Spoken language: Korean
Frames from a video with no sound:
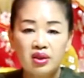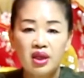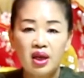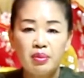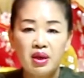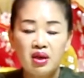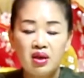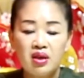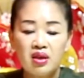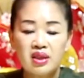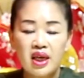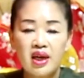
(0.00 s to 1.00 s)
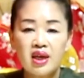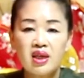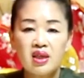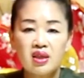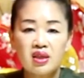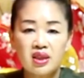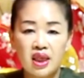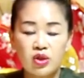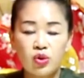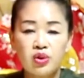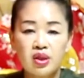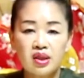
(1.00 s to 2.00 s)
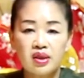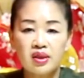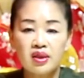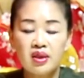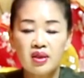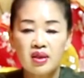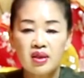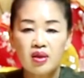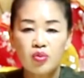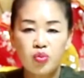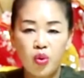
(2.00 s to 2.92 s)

그 다음에 살아있는 자손들은 네.